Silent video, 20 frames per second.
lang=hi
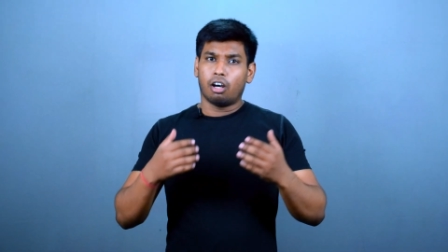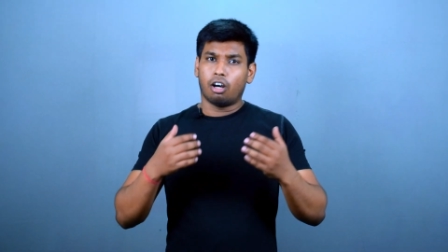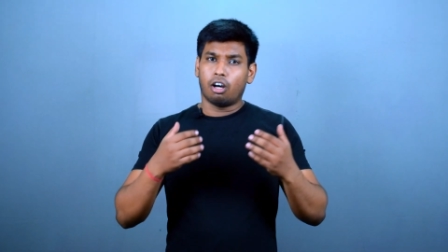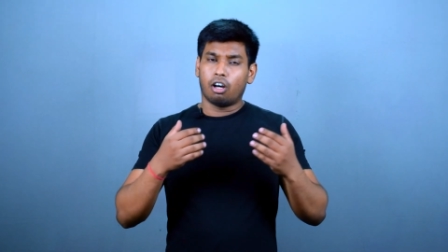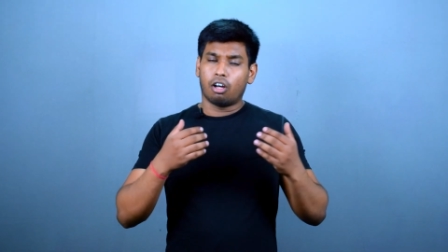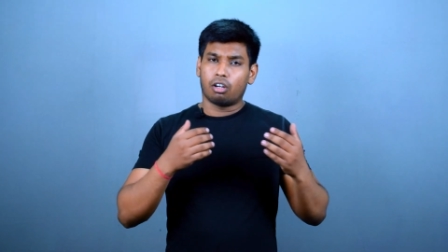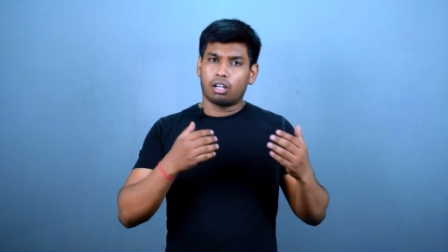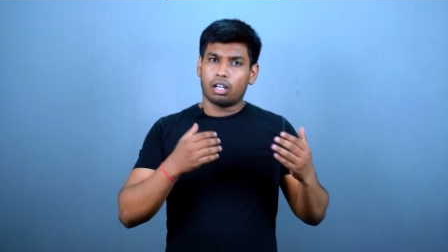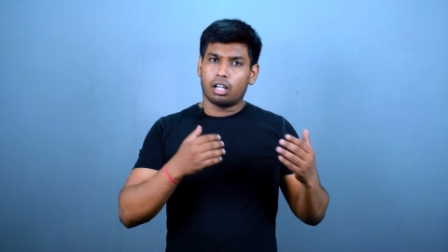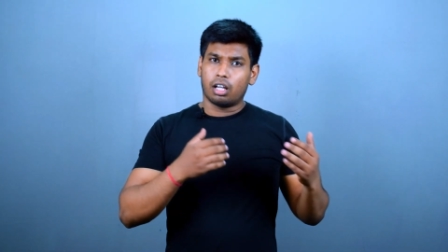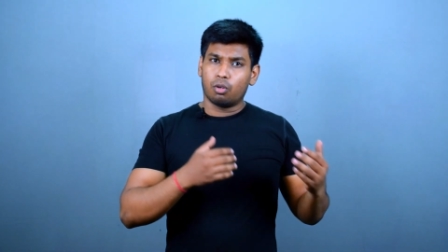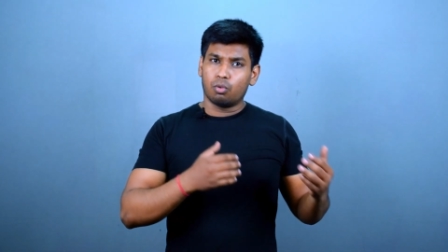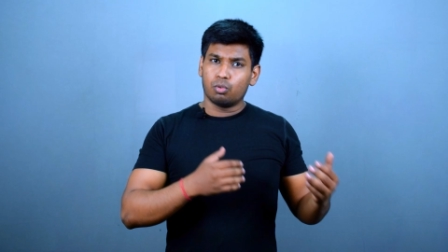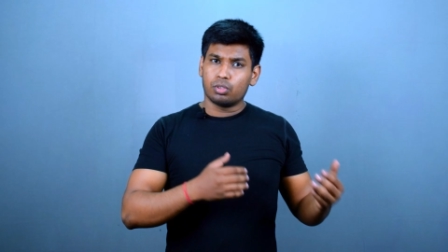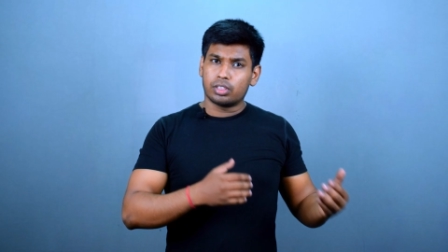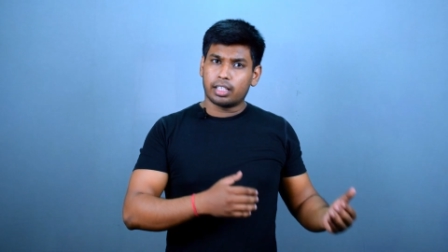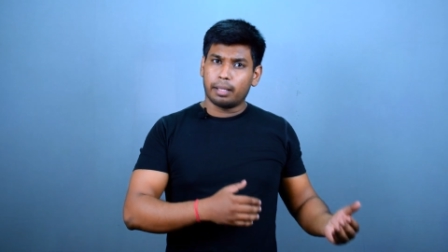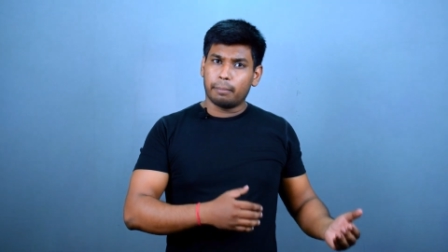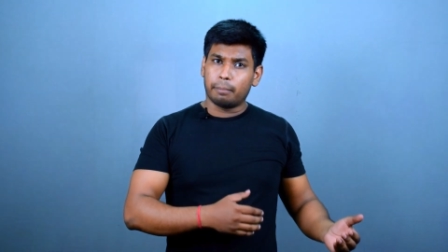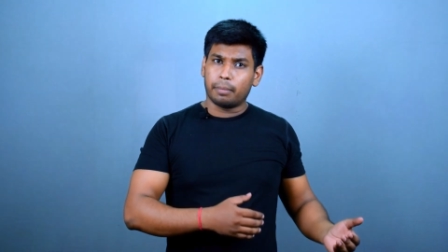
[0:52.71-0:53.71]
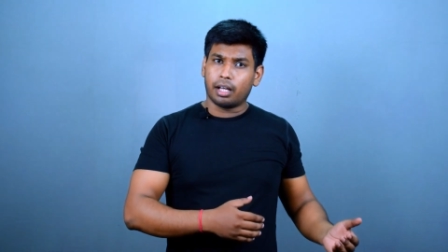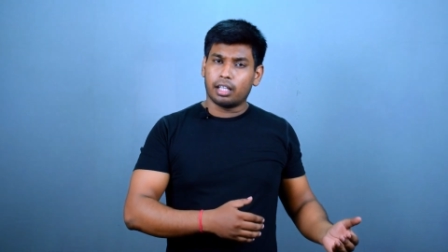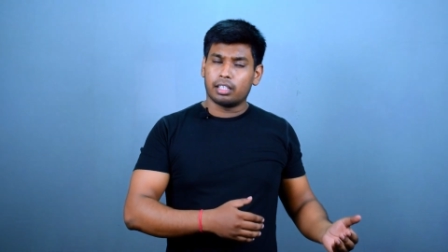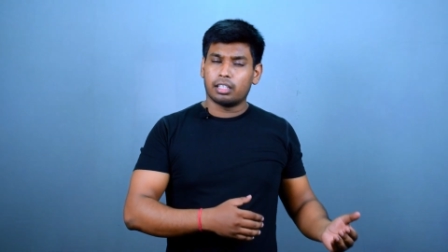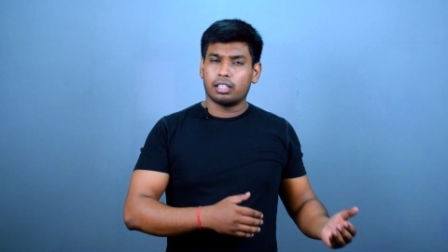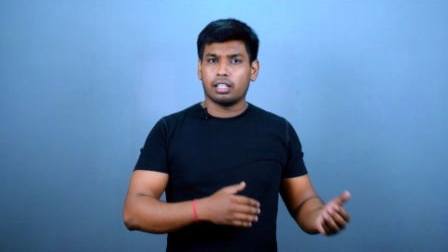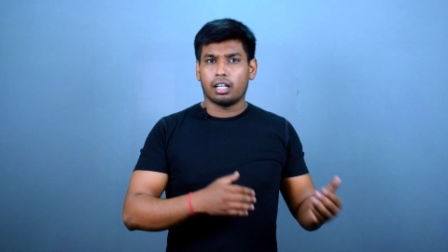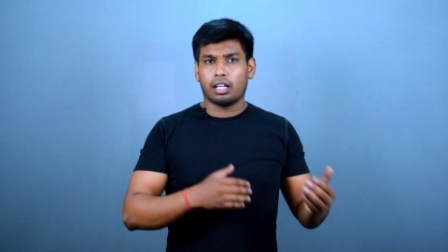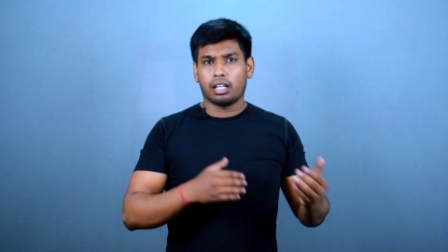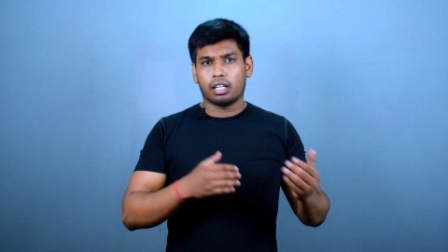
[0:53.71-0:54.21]
और उसके
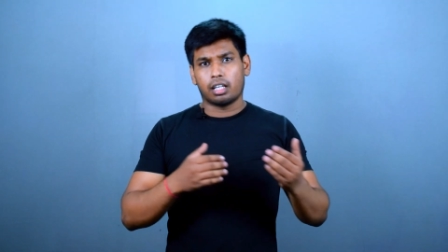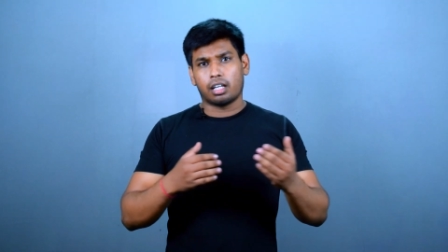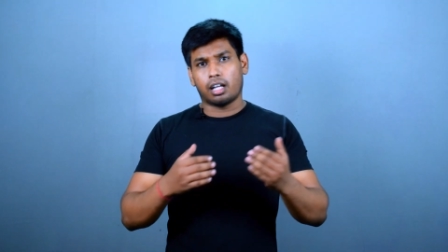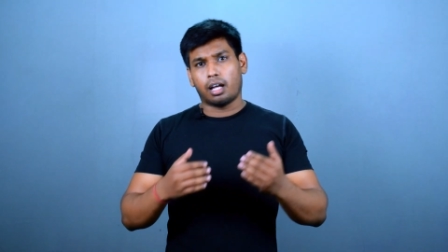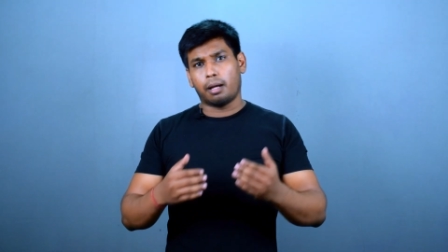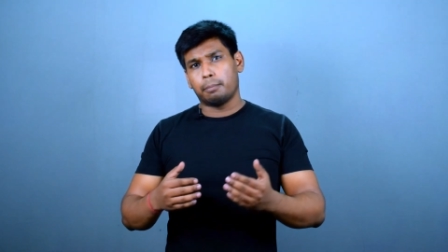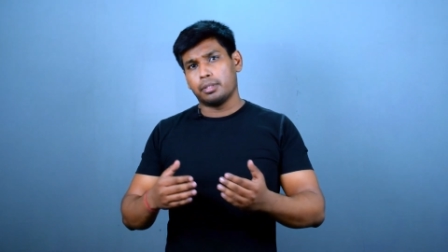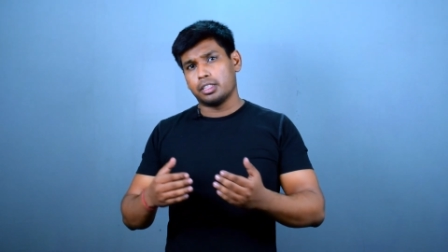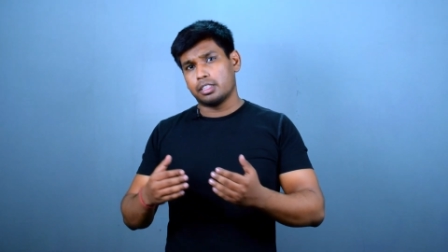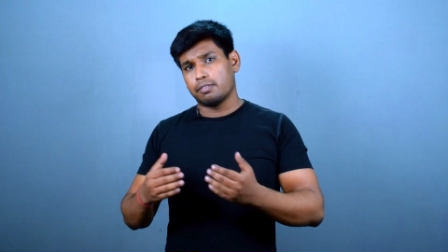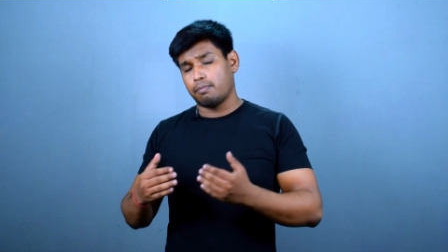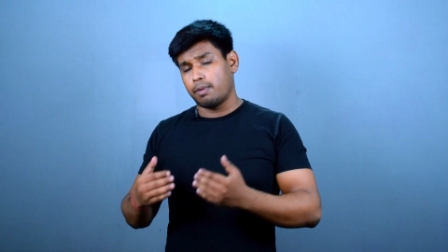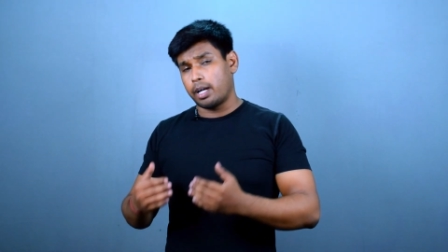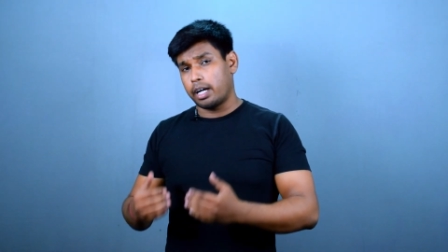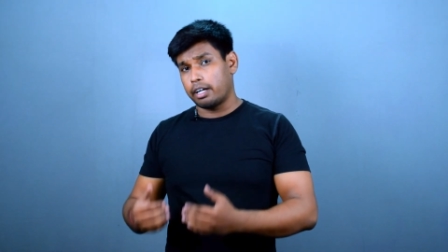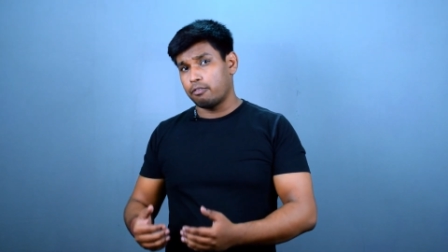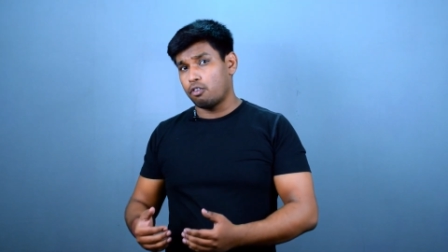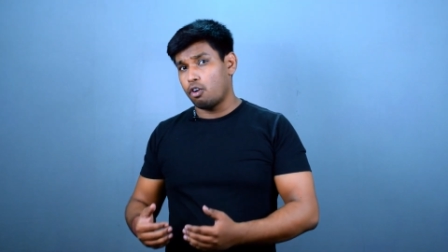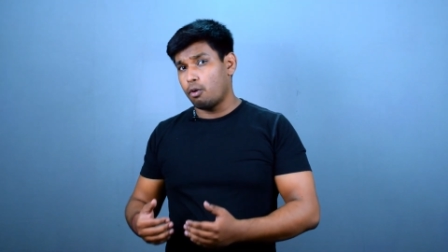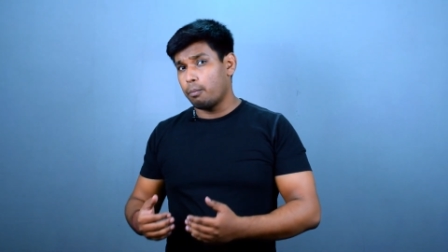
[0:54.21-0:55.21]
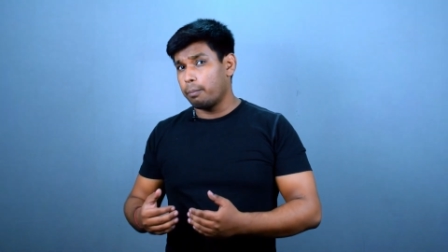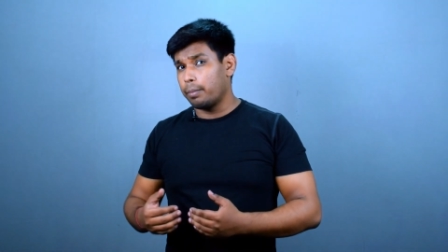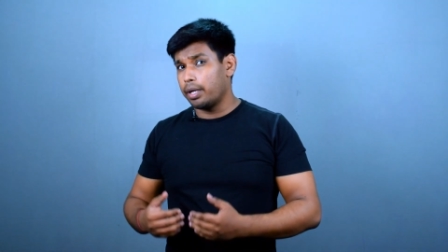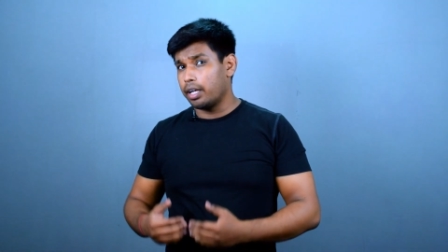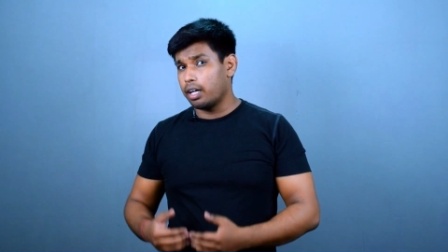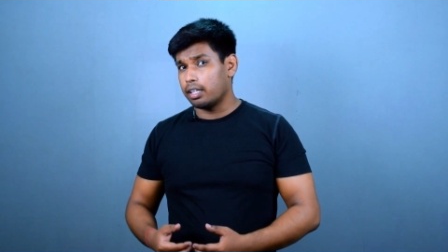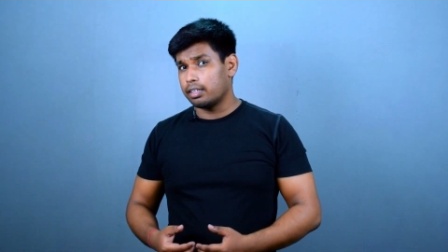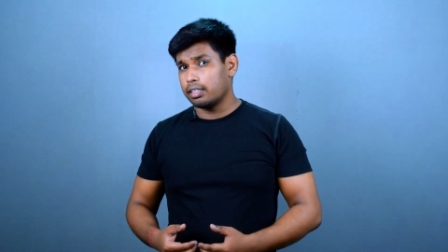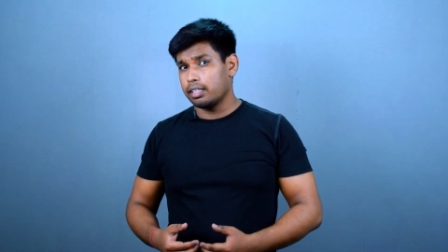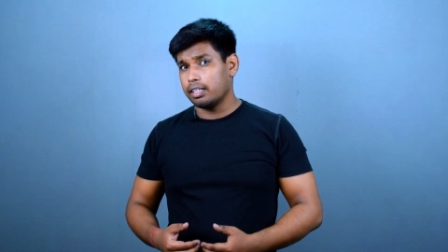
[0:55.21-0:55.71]
बाद अगर आप इस प्लेटफॉर्म में
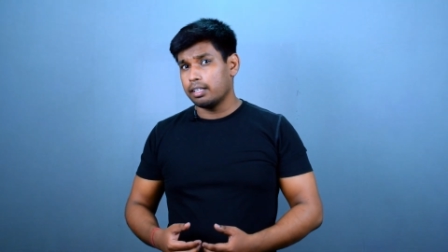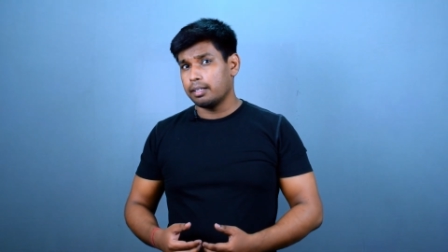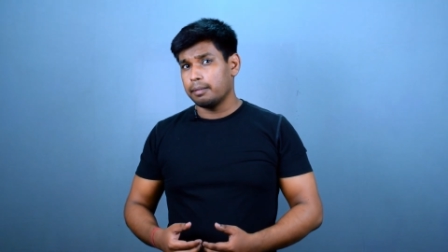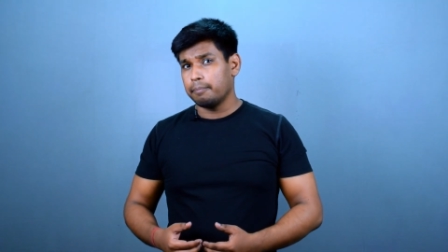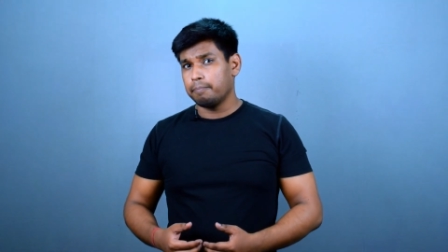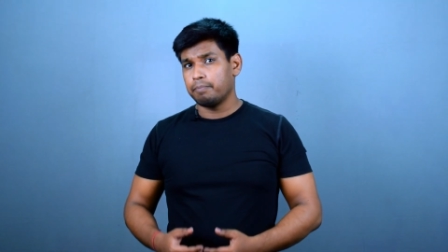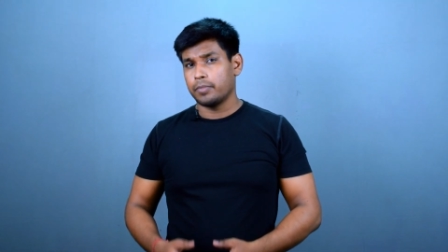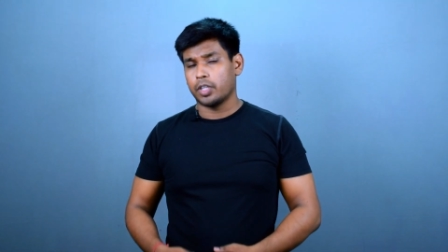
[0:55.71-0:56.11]
आते हैं